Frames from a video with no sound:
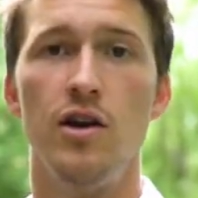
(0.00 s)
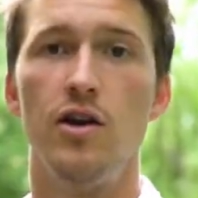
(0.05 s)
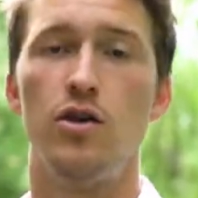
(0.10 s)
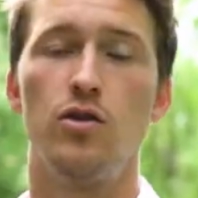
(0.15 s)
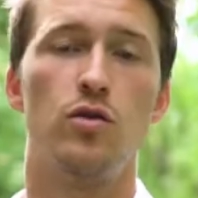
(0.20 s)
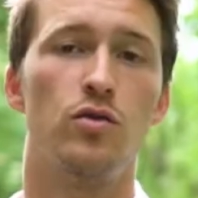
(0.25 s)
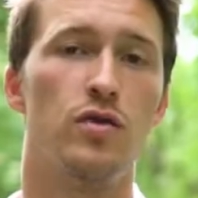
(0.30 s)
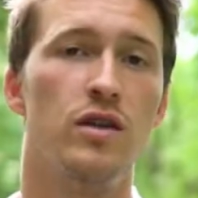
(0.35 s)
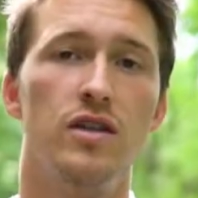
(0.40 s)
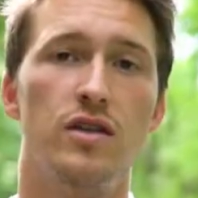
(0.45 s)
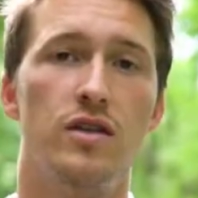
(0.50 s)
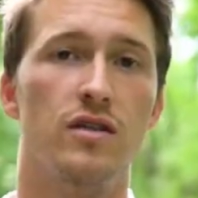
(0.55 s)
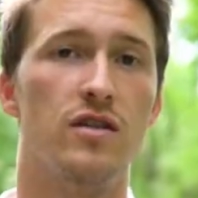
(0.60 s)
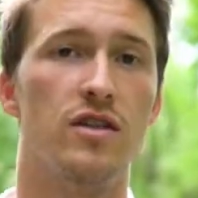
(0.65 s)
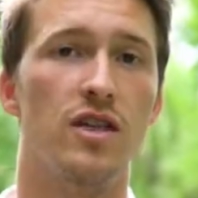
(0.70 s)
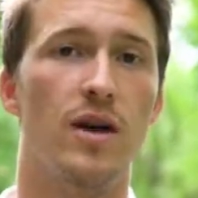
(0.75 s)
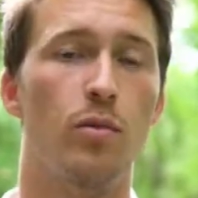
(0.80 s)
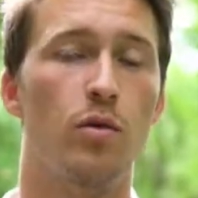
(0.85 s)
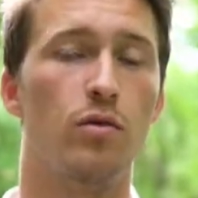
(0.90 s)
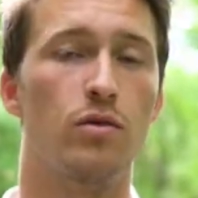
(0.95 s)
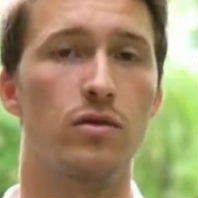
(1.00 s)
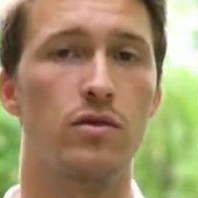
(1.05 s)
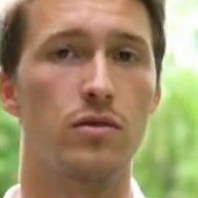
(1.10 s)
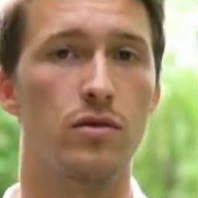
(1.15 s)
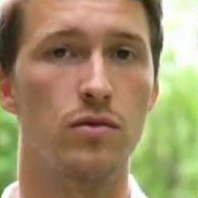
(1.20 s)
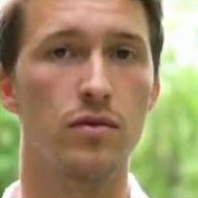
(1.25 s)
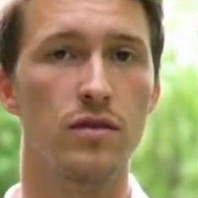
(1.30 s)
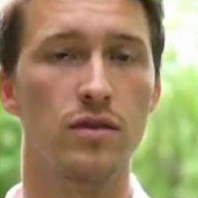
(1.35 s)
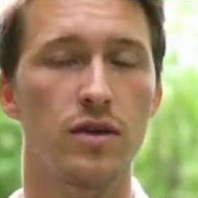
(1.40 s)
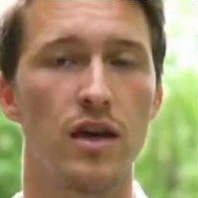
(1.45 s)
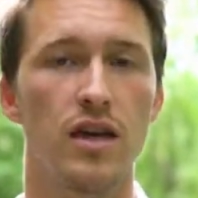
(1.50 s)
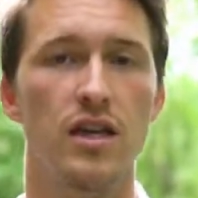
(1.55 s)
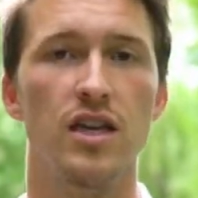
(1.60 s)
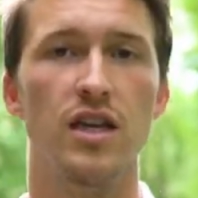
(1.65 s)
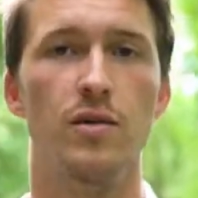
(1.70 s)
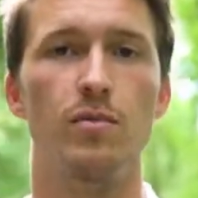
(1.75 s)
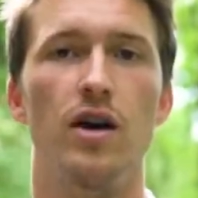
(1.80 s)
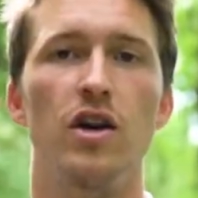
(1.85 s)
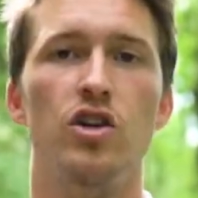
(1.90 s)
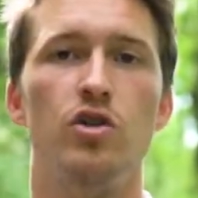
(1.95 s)
so sind es in der
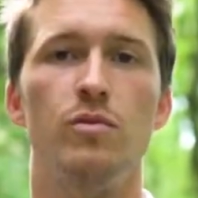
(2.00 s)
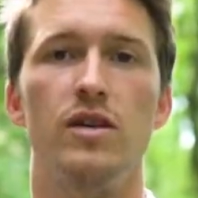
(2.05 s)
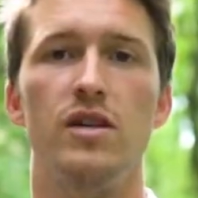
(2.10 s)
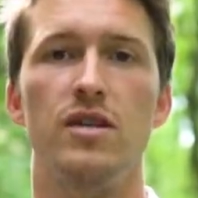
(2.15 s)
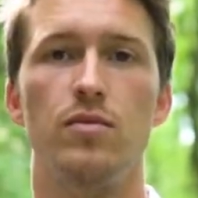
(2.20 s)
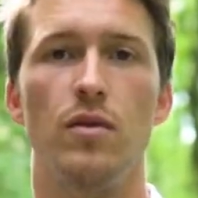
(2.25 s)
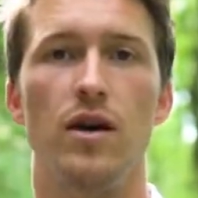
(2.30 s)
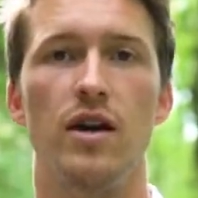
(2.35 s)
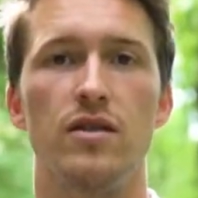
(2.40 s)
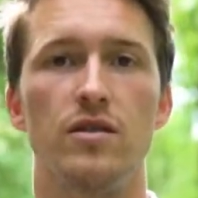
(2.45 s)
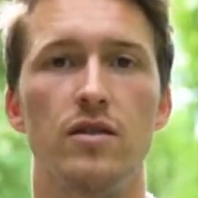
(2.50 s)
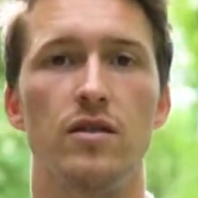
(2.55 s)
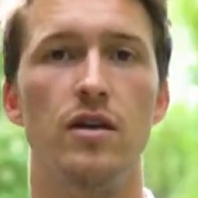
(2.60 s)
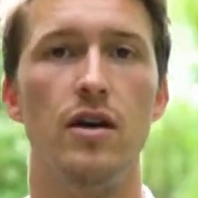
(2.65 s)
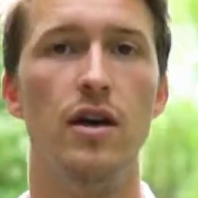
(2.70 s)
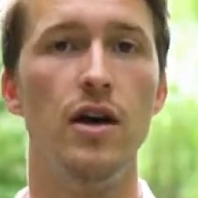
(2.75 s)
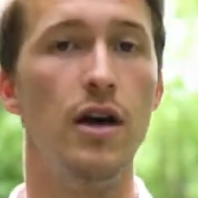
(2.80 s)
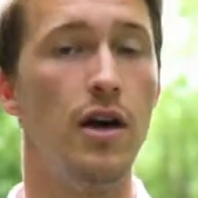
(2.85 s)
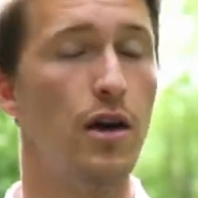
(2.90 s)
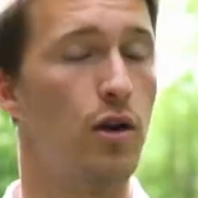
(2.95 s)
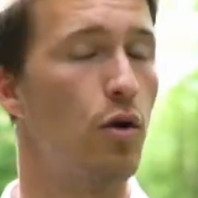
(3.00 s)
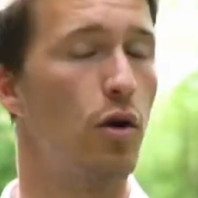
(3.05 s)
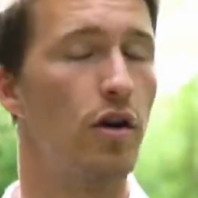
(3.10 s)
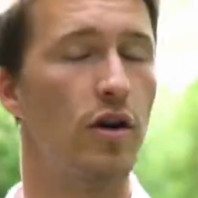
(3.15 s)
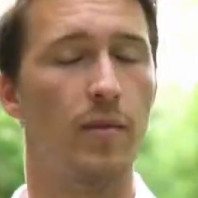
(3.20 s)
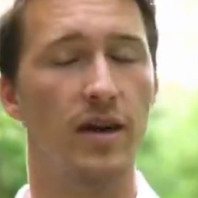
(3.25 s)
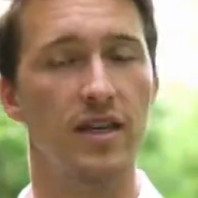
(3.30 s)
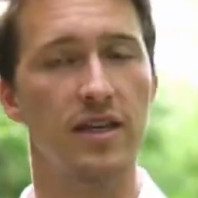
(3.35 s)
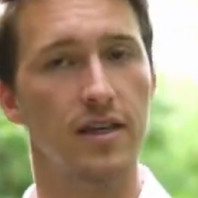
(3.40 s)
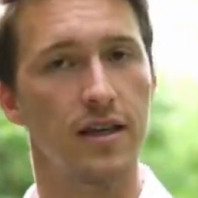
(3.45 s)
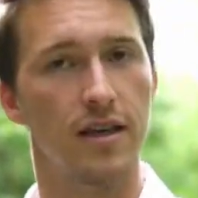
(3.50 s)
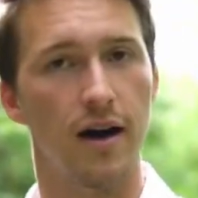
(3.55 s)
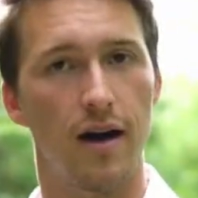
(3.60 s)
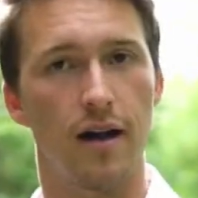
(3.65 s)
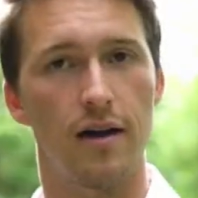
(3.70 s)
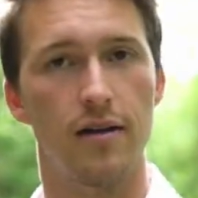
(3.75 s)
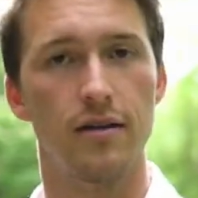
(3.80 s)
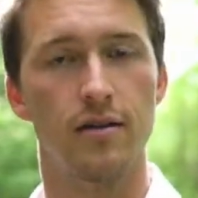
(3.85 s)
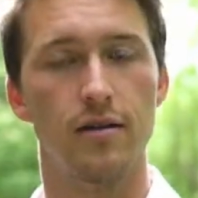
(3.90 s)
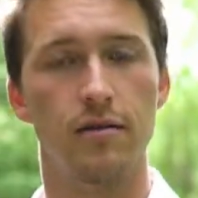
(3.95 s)
Produktionstechnik beispielsweise neue
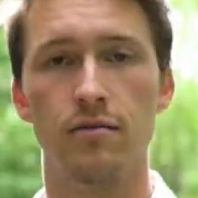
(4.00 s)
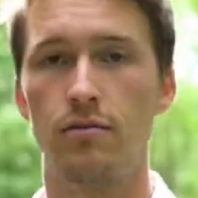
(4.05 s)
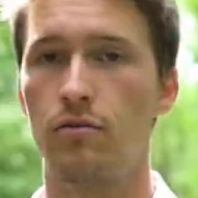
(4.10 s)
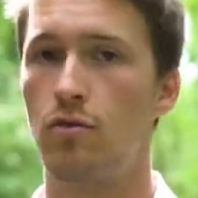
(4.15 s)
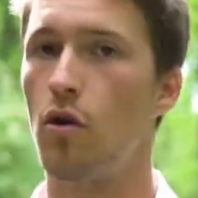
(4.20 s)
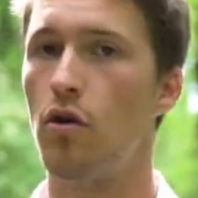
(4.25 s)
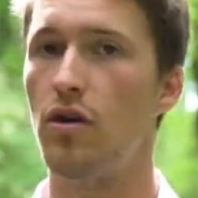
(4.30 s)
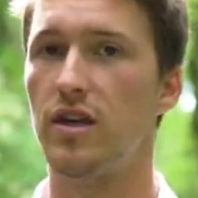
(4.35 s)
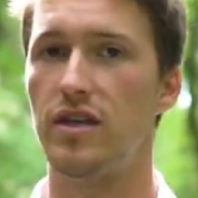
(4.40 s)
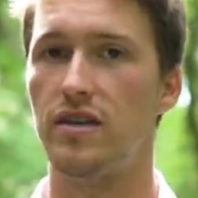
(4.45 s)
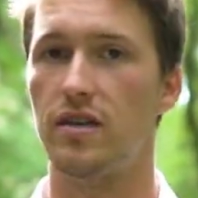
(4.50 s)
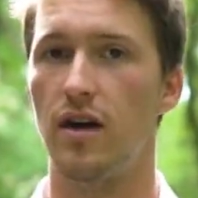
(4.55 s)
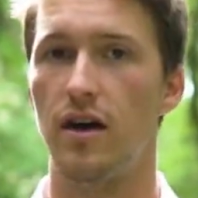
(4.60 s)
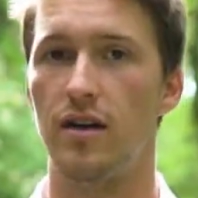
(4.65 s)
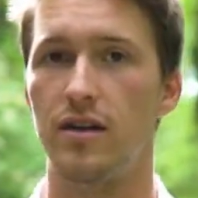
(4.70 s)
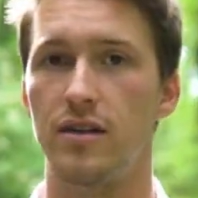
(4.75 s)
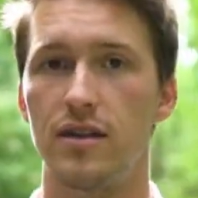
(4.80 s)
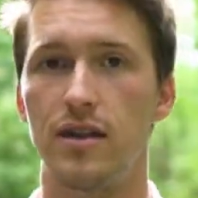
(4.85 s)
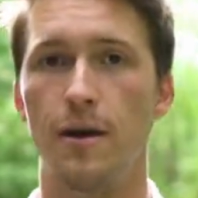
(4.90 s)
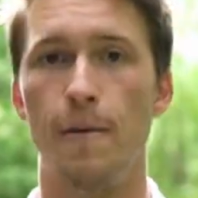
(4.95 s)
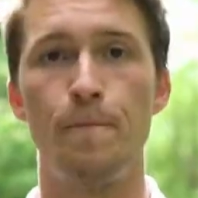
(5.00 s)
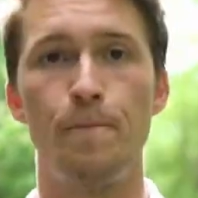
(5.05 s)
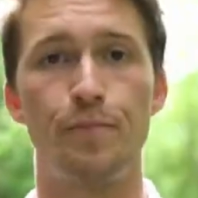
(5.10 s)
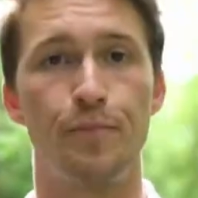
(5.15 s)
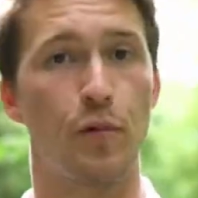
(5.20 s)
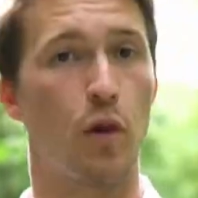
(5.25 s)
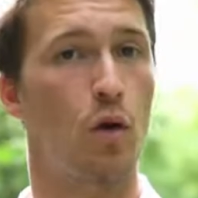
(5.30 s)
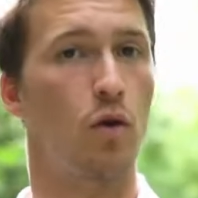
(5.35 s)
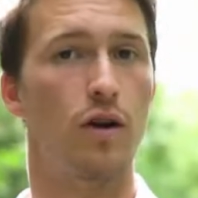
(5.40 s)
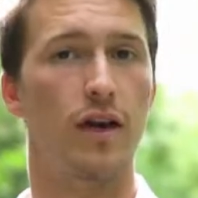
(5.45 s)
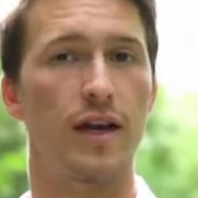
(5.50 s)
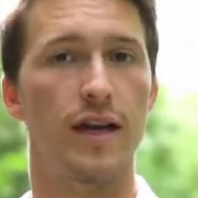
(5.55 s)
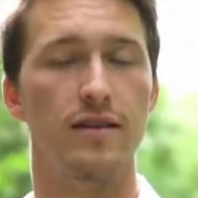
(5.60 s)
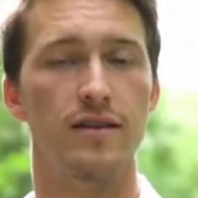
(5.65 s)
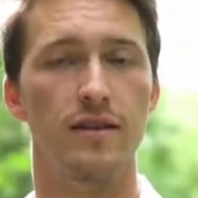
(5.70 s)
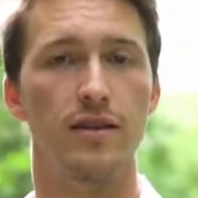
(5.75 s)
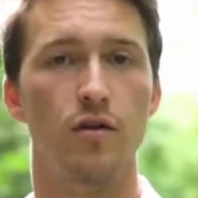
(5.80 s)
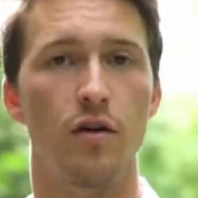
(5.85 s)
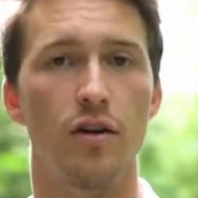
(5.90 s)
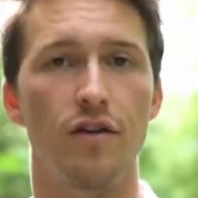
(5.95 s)
Materialien, neue Designs oder
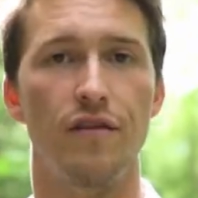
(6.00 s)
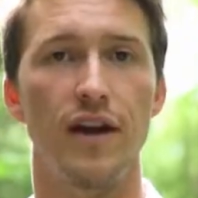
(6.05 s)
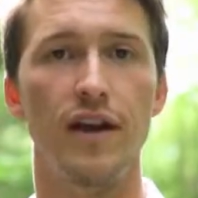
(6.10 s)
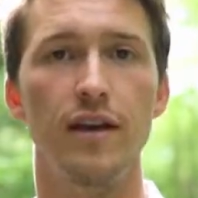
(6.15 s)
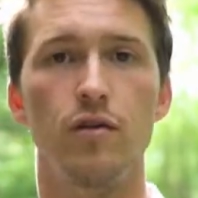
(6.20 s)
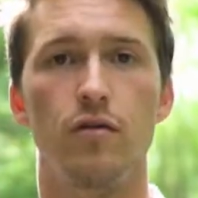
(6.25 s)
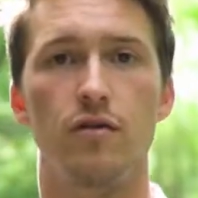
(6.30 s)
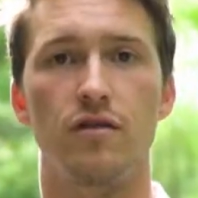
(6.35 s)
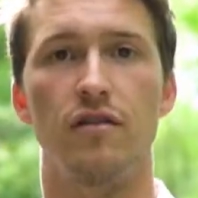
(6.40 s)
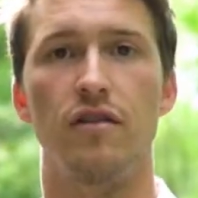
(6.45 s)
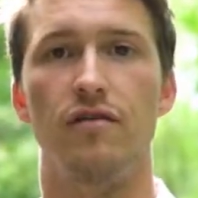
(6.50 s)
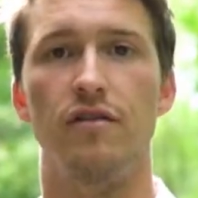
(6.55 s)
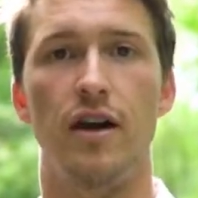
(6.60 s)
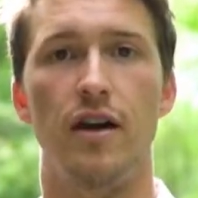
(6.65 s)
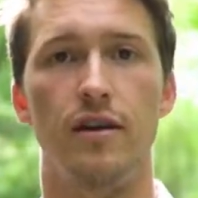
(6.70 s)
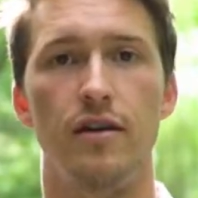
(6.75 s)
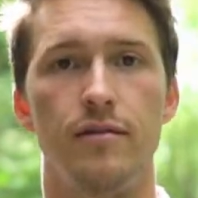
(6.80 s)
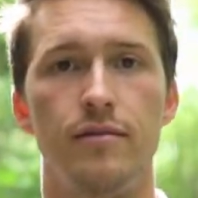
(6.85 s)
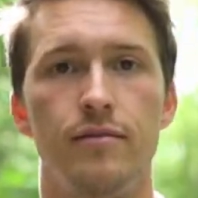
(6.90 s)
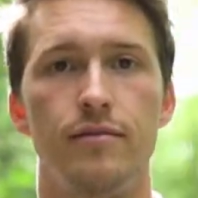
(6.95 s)
gänzlich neue Fertigungsverfahren.